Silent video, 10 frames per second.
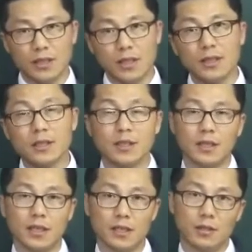
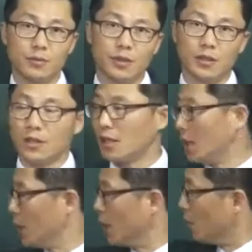쳐놨으니까 여러분들이 어떻게